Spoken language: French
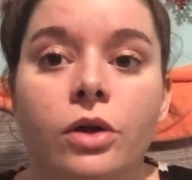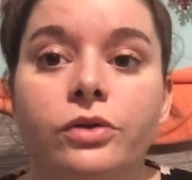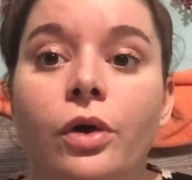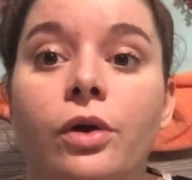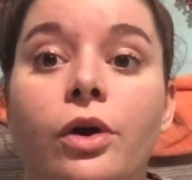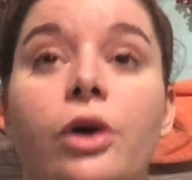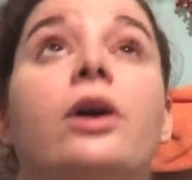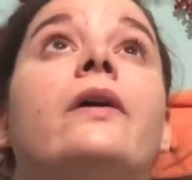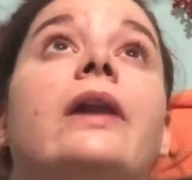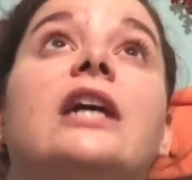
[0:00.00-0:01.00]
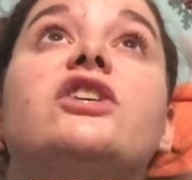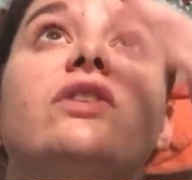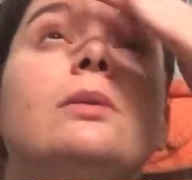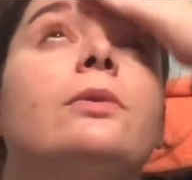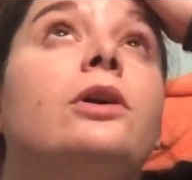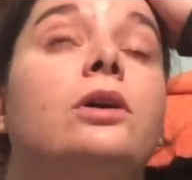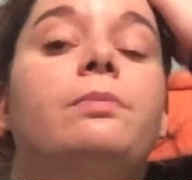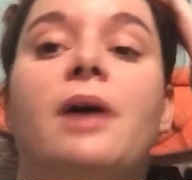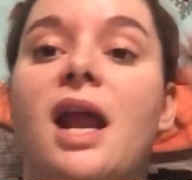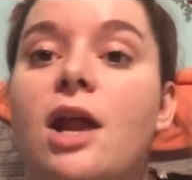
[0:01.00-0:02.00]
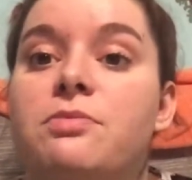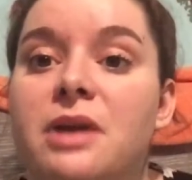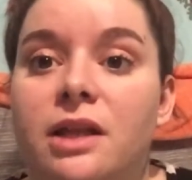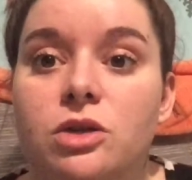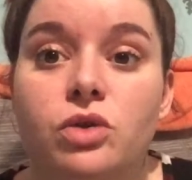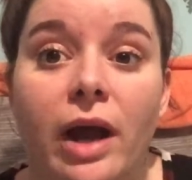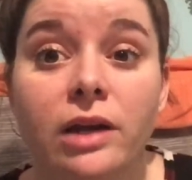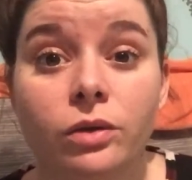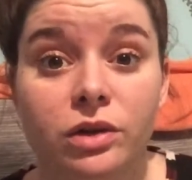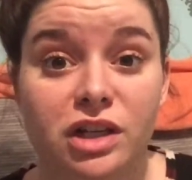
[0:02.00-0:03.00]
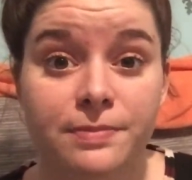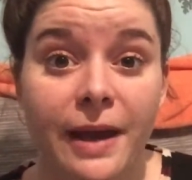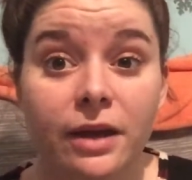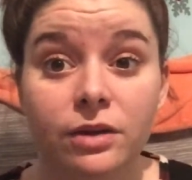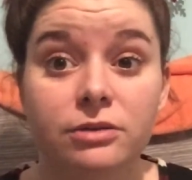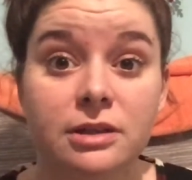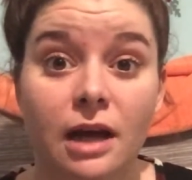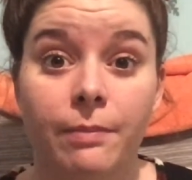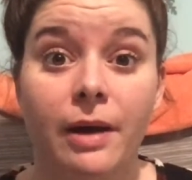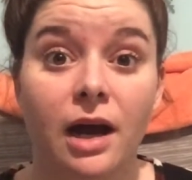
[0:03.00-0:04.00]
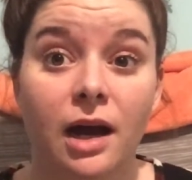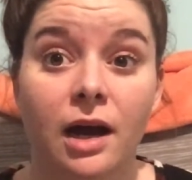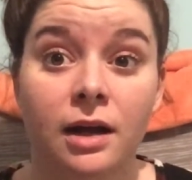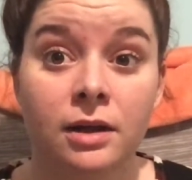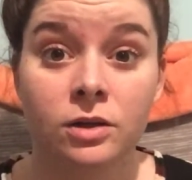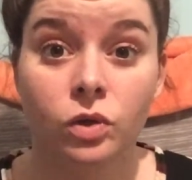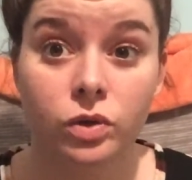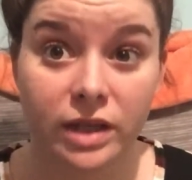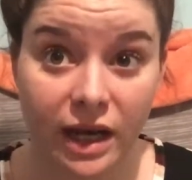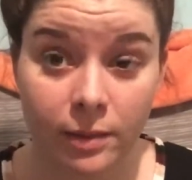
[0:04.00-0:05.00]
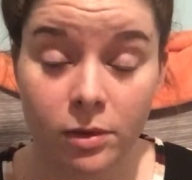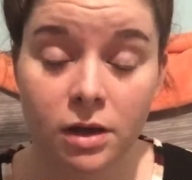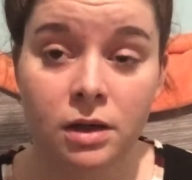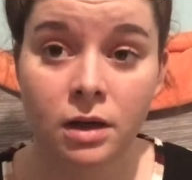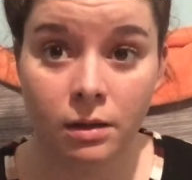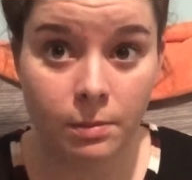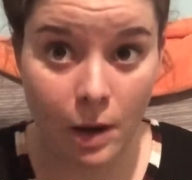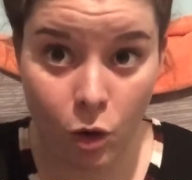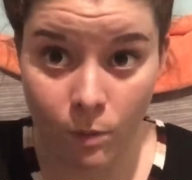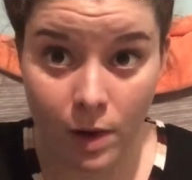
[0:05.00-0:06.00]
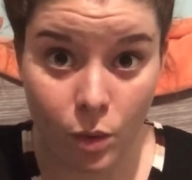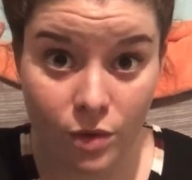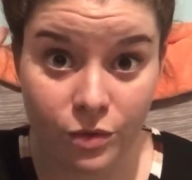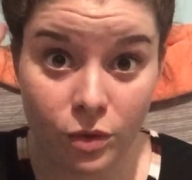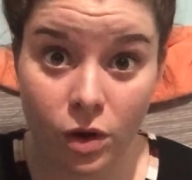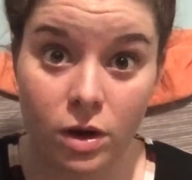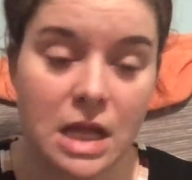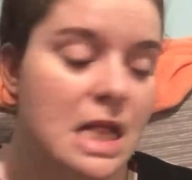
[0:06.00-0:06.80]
Donc euh, là je filme euh, pas la lumière naturelle, donc j'espère que ce sera pas trop terrible, pas comme ma coiffure.